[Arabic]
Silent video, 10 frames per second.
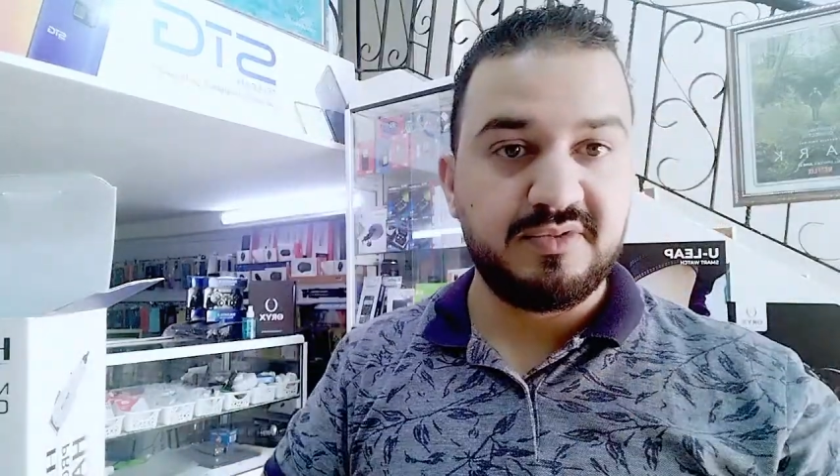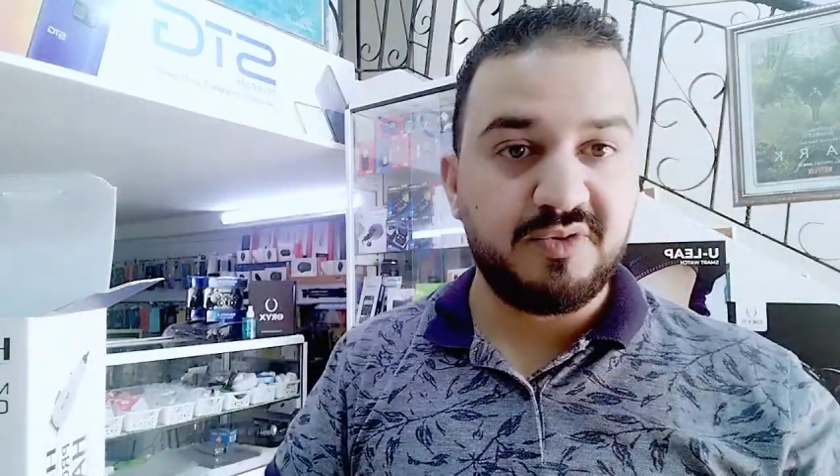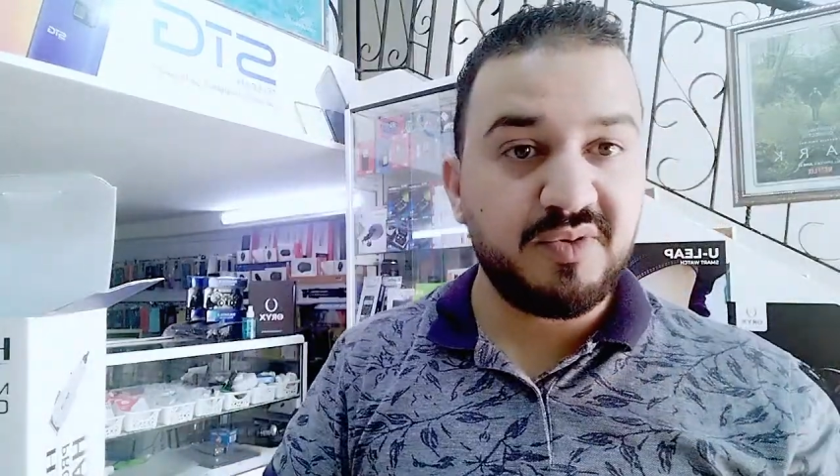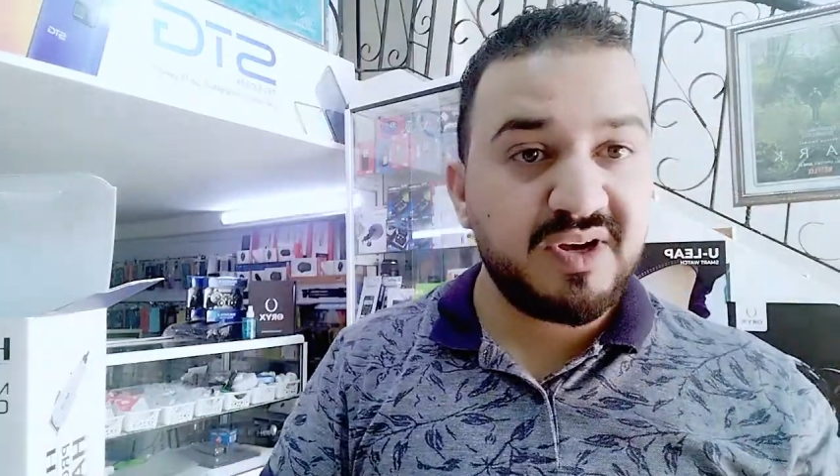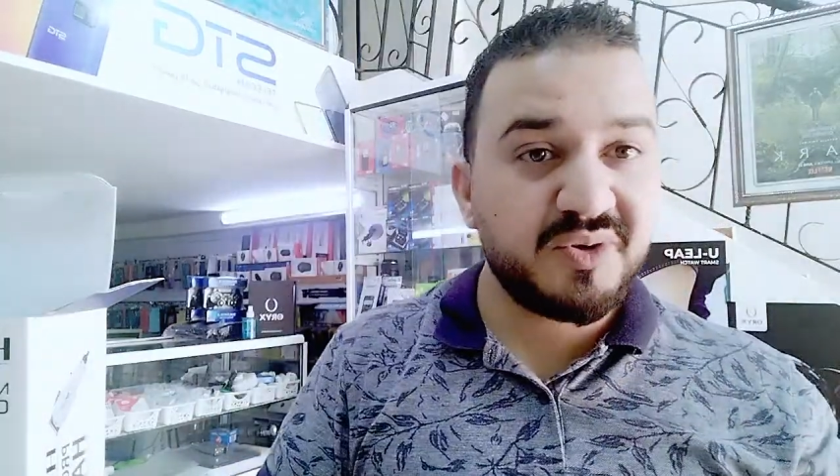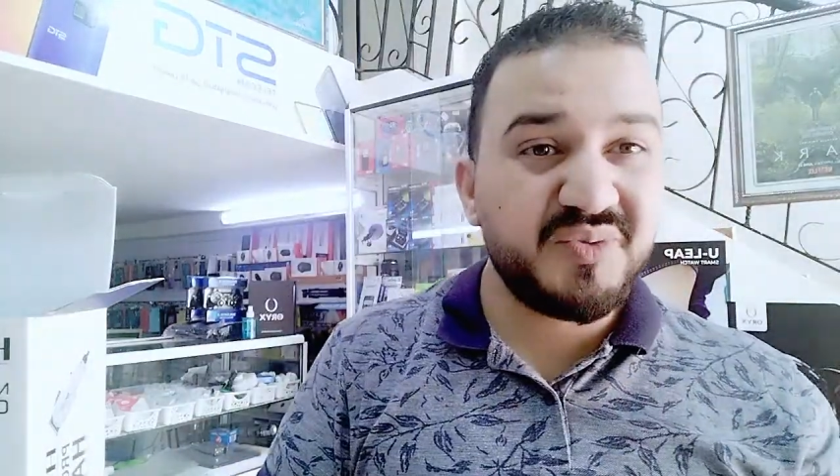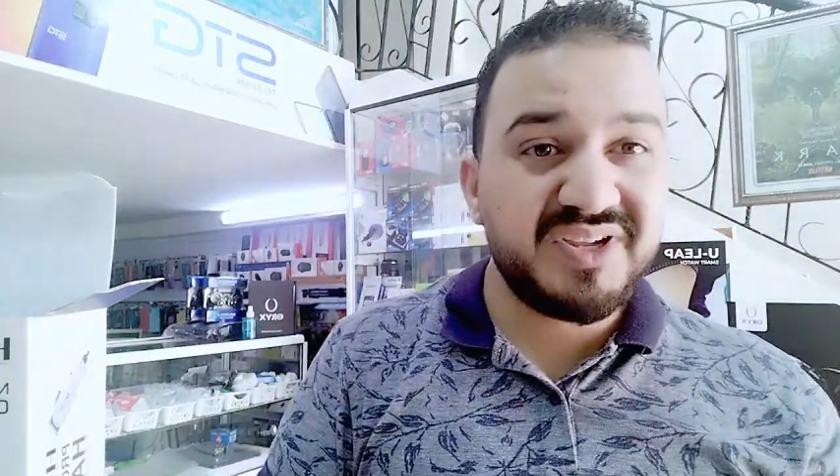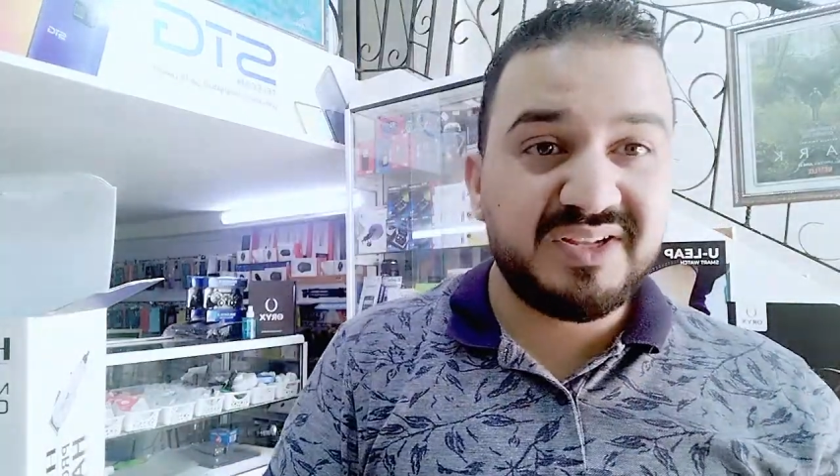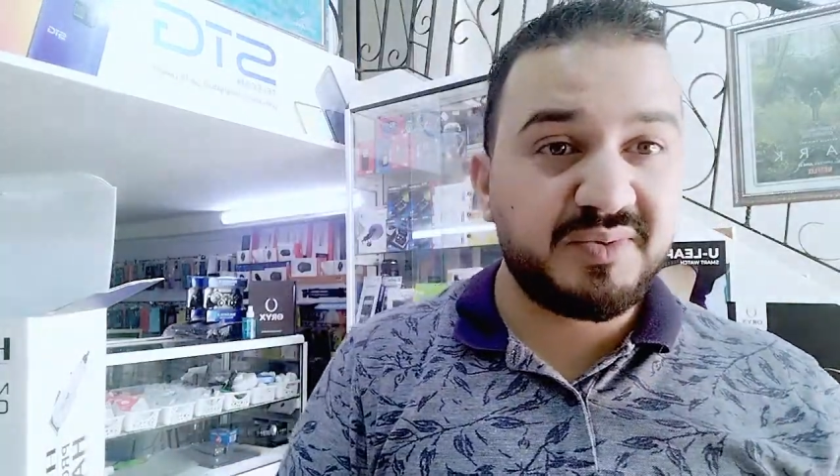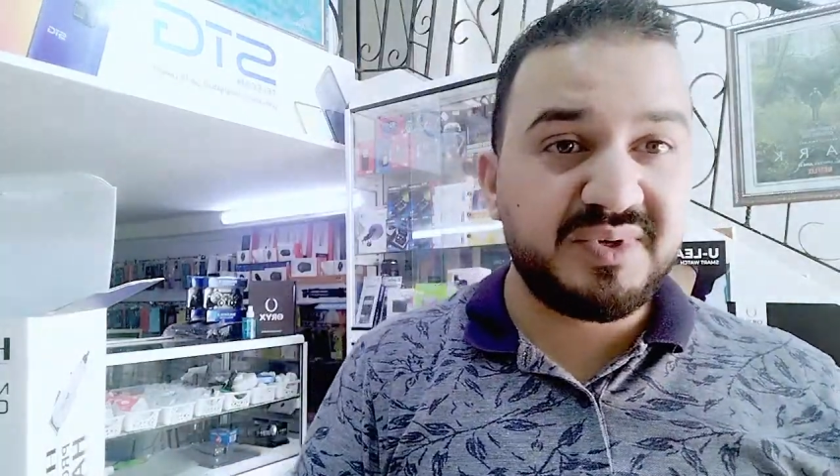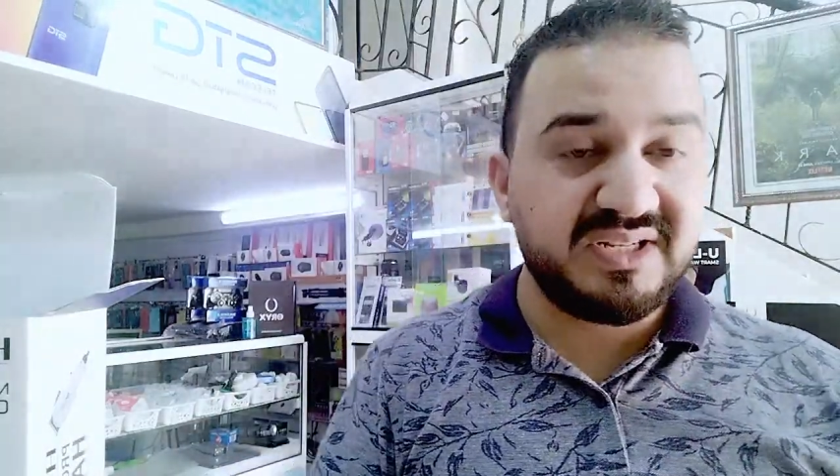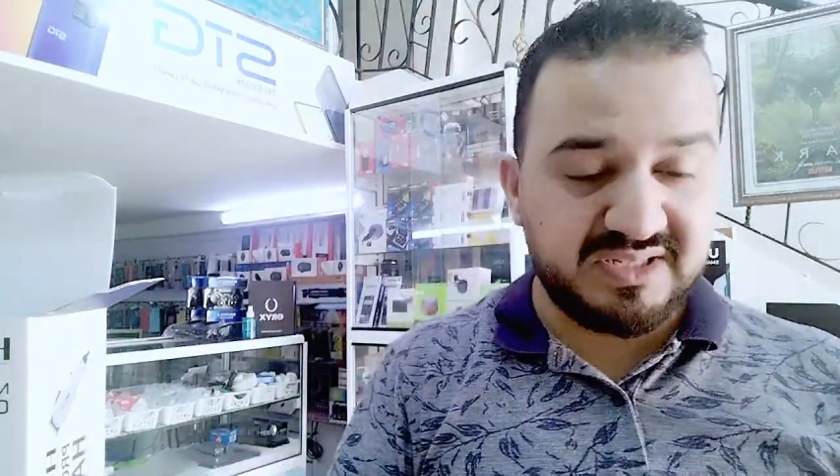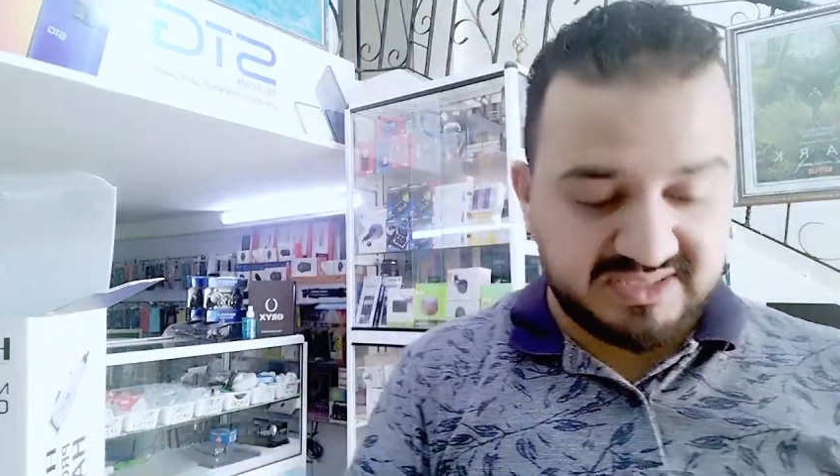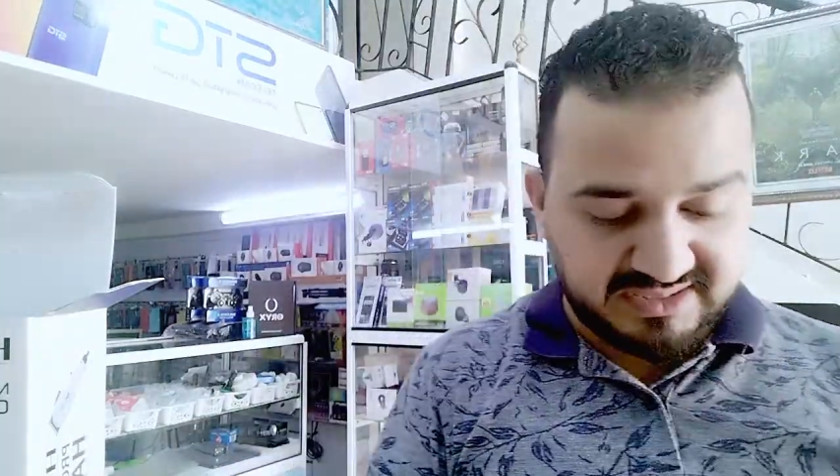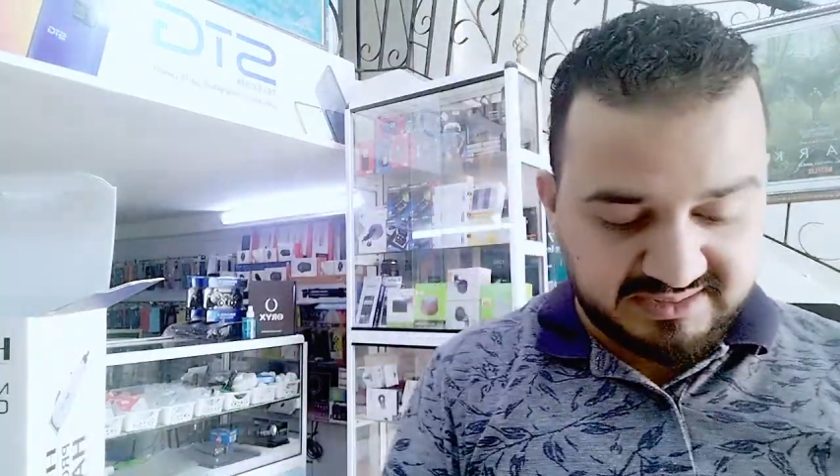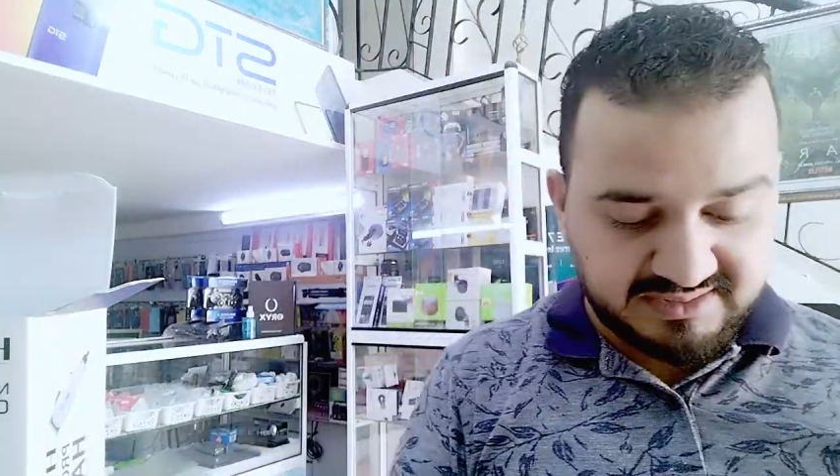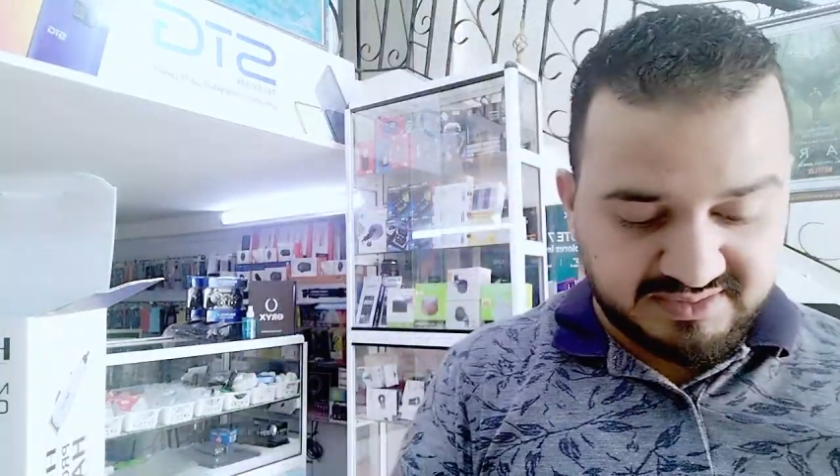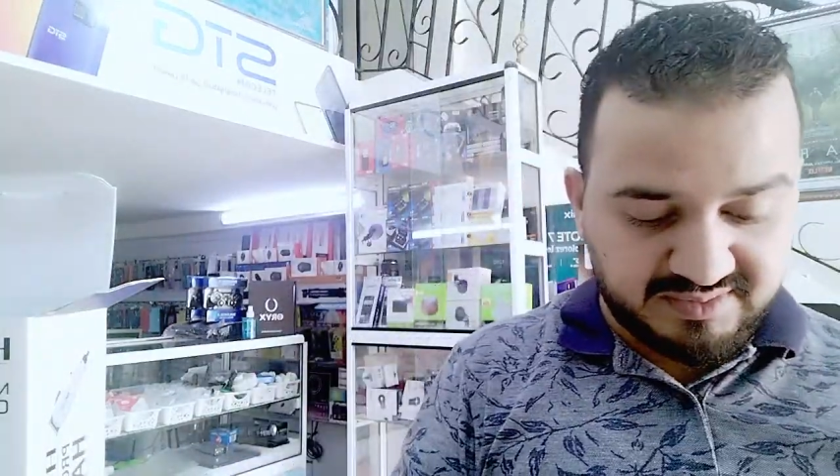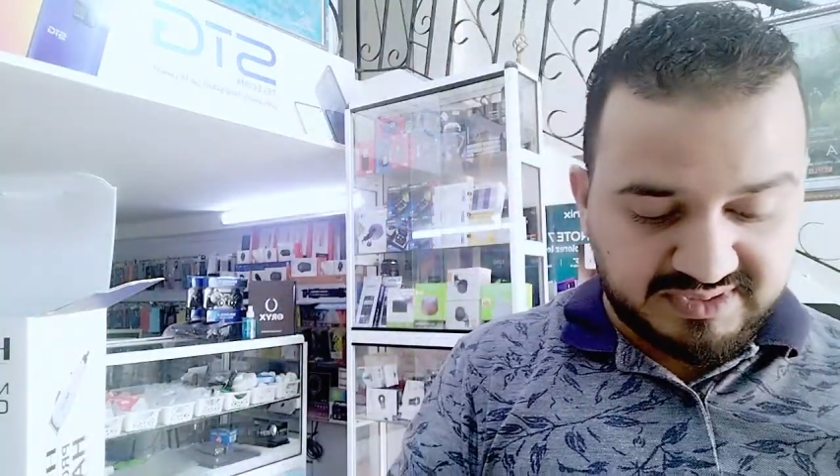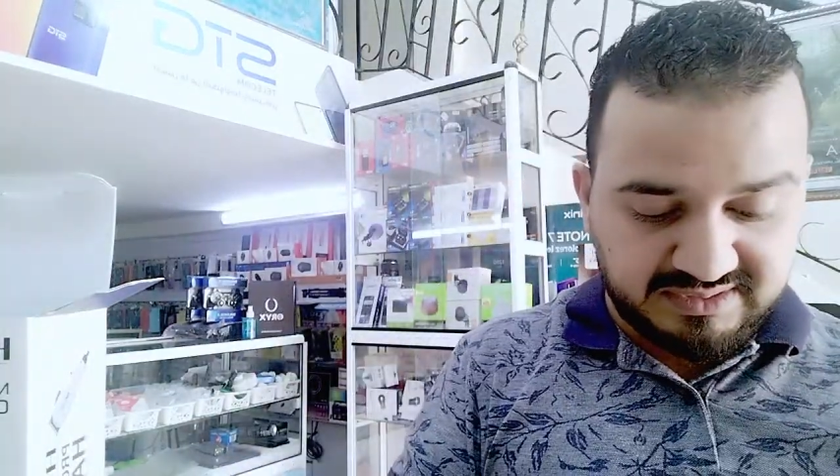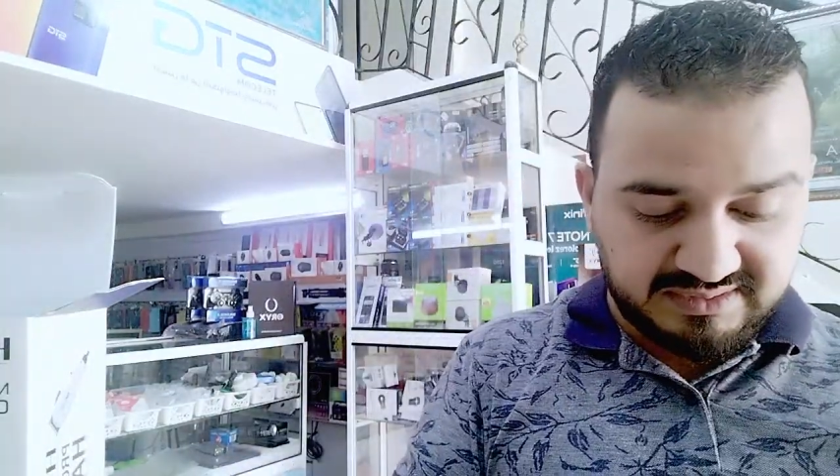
روين روينه ديال لي زاكسيسوار